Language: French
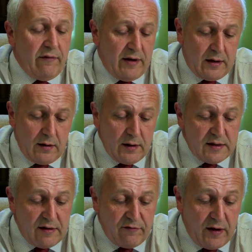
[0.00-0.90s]
avec
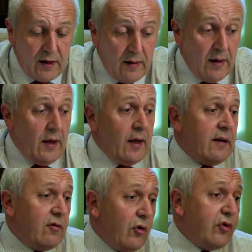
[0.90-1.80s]
des enfants
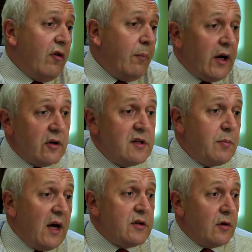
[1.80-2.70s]
qui se retrouvent après une
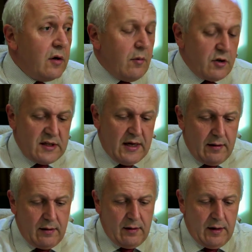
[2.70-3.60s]
séparation comme
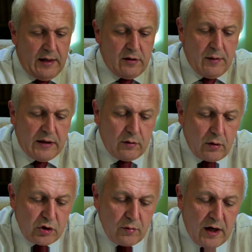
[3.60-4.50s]
ça en demande de
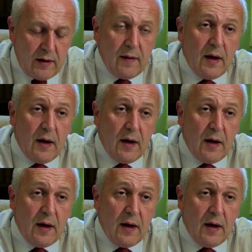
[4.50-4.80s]
logement.